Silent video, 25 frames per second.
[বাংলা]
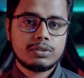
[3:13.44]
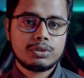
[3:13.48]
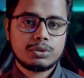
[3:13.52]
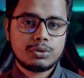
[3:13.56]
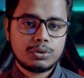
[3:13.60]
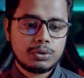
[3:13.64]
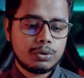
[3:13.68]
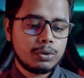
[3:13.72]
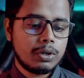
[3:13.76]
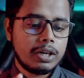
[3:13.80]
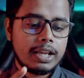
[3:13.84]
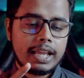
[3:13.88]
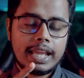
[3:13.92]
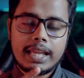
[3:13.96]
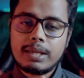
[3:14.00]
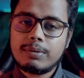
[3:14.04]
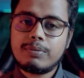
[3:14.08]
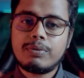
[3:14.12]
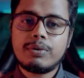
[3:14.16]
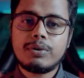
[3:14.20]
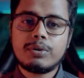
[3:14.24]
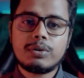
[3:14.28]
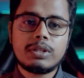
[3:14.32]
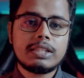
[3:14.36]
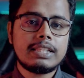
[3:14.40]
সো এই
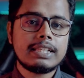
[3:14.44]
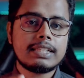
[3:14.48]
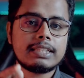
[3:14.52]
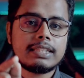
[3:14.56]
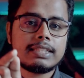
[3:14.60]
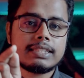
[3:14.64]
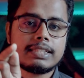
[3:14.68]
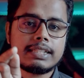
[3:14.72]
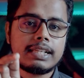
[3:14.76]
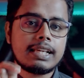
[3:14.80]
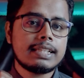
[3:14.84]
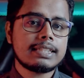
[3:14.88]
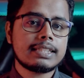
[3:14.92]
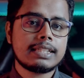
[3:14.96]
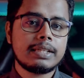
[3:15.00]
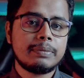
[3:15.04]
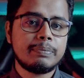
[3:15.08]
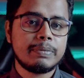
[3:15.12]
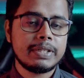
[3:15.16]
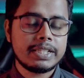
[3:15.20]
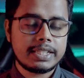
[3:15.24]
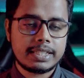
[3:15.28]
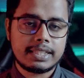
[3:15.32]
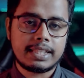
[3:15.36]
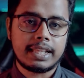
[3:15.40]
ভিডিওটা দেখতেছেন আজকে
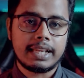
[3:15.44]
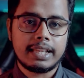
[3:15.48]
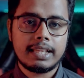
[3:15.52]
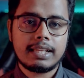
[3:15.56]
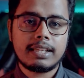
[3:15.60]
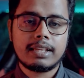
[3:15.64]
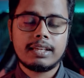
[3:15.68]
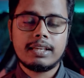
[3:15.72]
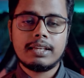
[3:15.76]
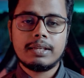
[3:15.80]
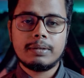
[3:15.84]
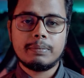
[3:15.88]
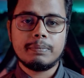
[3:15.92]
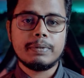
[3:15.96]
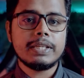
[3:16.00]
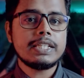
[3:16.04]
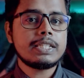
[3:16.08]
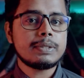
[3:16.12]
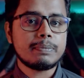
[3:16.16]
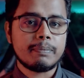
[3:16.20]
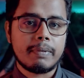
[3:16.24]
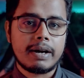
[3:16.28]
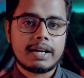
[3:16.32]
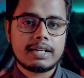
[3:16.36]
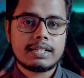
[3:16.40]
বিশ তারিখ বিশ
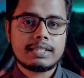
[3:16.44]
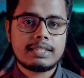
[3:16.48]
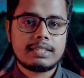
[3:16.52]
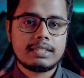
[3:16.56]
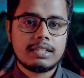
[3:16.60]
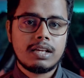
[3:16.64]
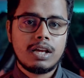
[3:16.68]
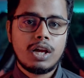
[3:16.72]
মার্চ